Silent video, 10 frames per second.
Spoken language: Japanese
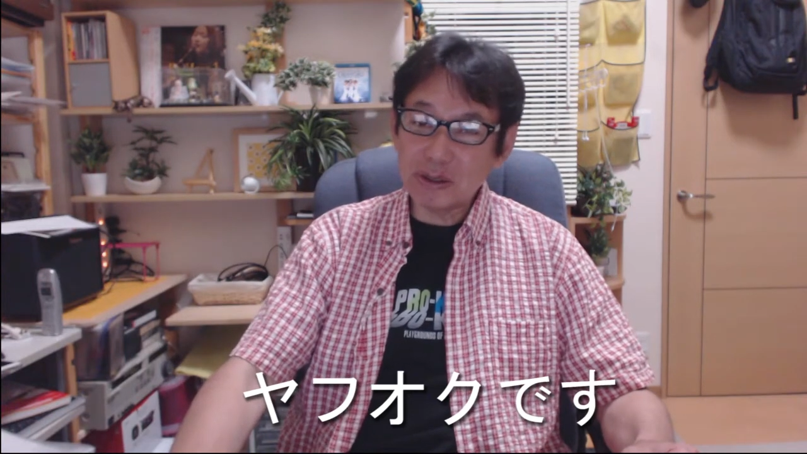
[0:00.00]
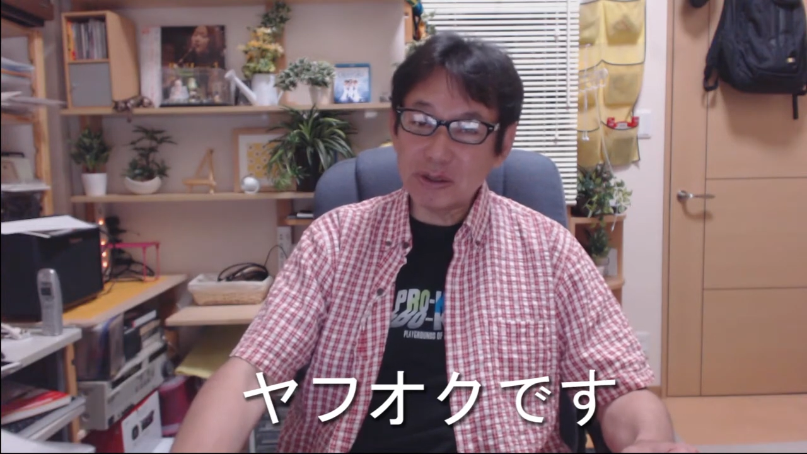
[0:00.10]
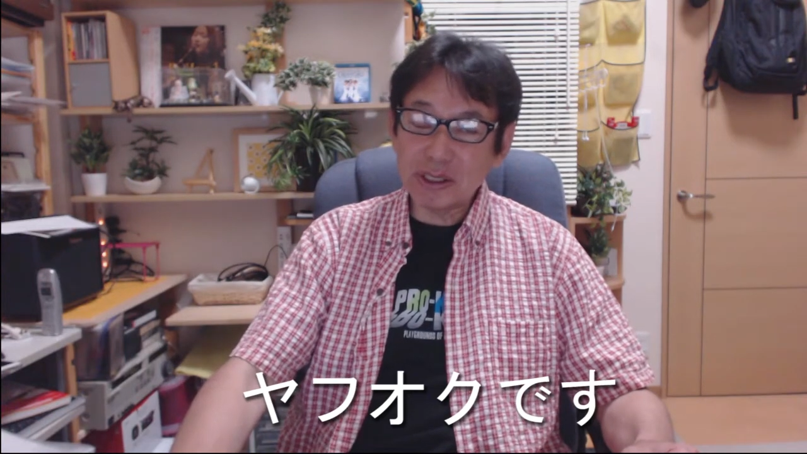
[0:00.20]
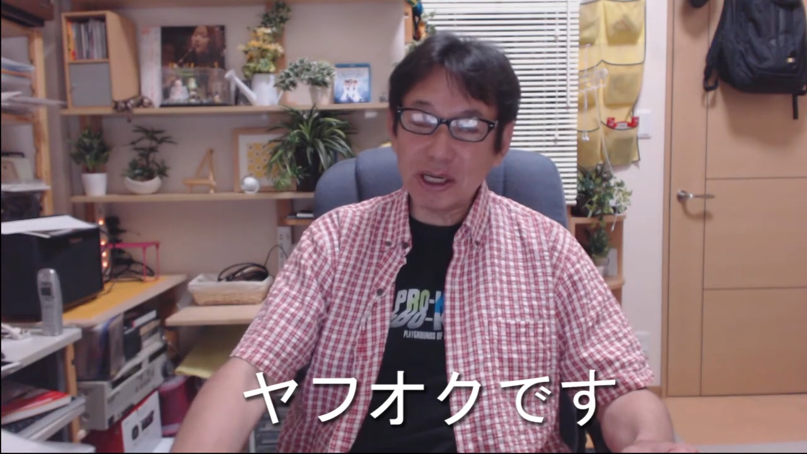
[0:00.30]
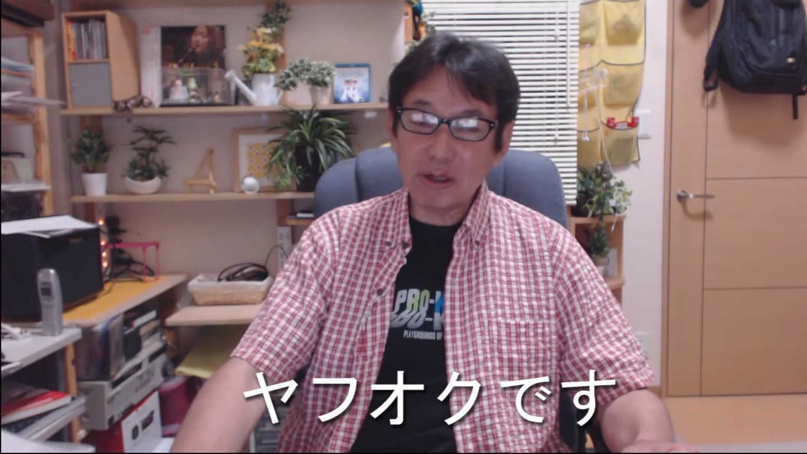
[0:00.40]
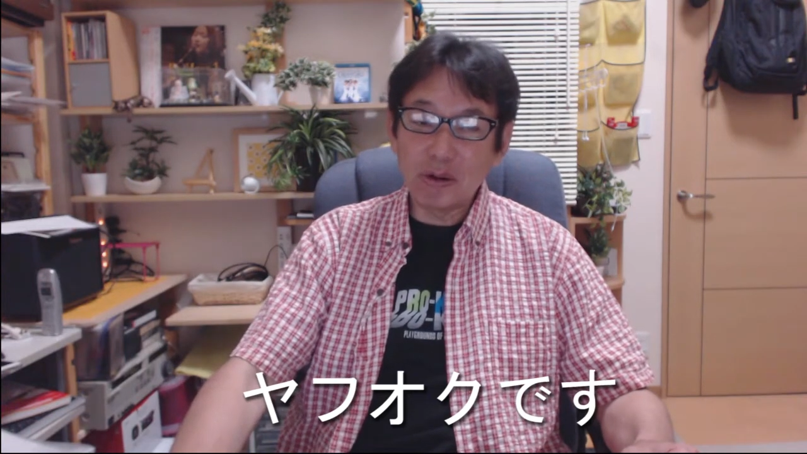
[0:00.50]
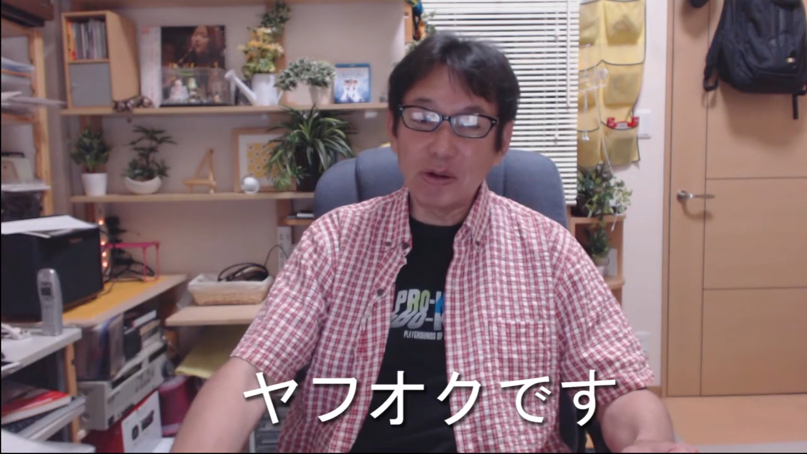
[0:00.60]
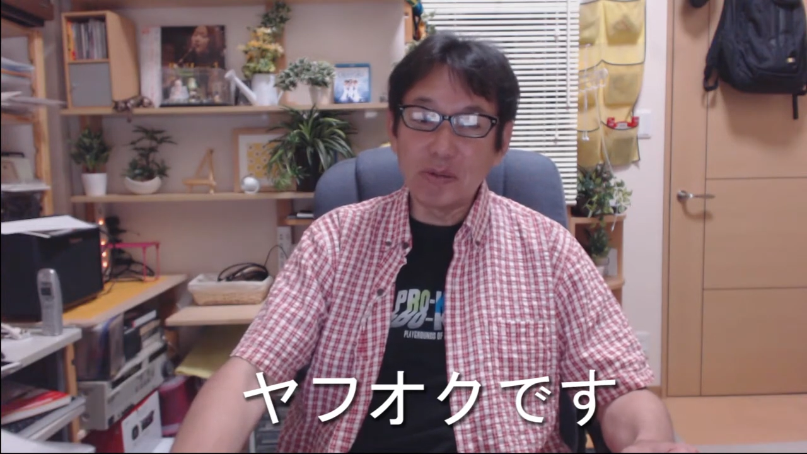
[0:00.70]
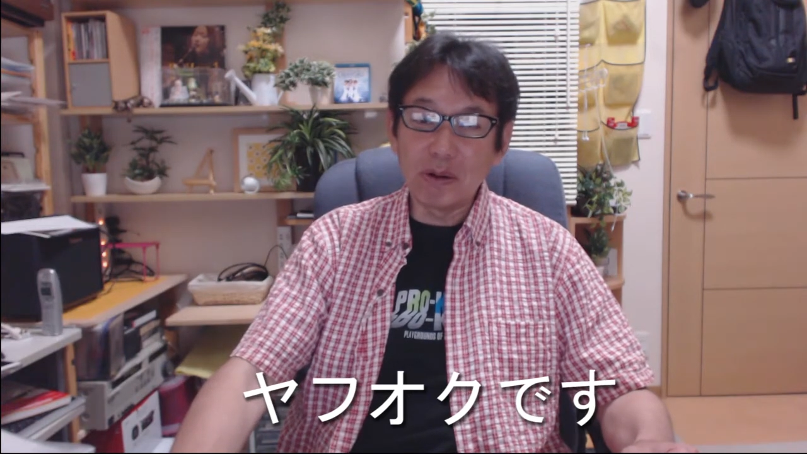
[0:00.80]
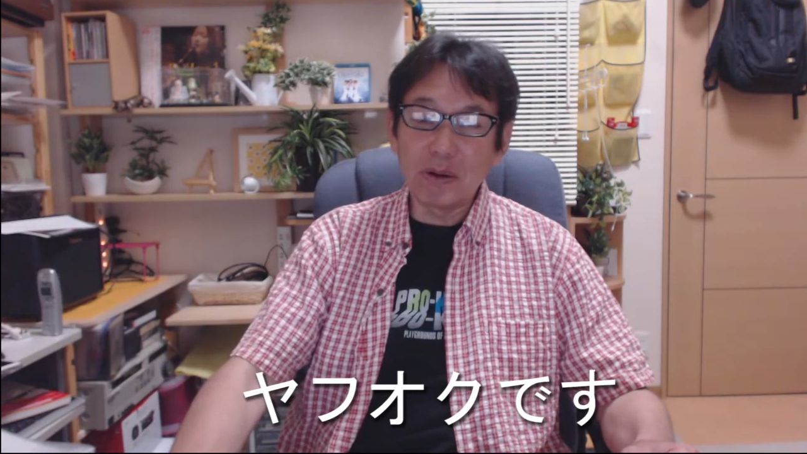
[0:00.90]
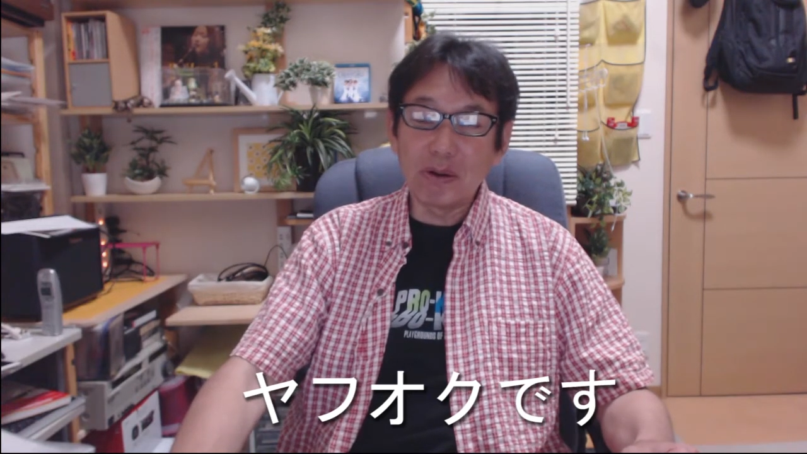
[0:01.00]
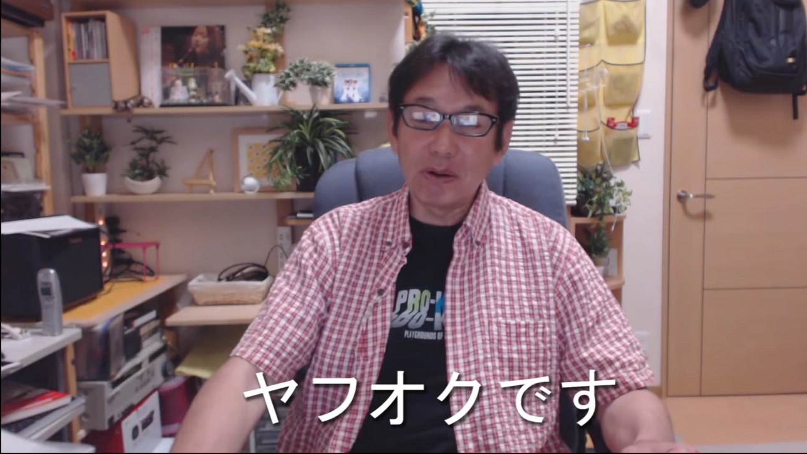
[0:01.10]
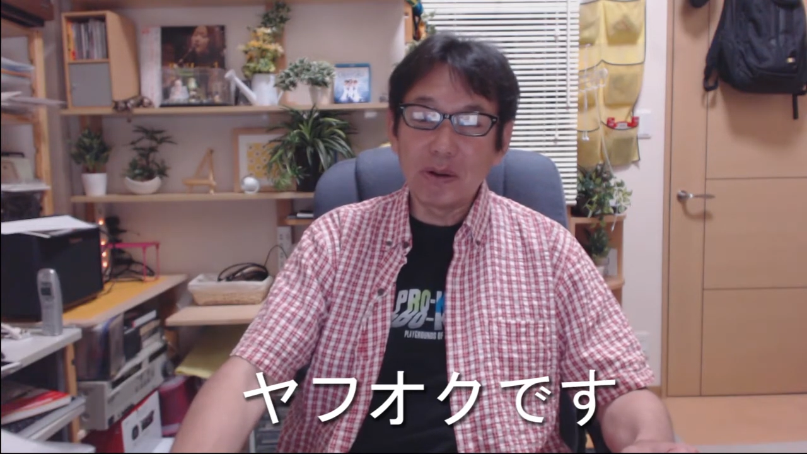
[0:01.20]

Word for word: そちらの方も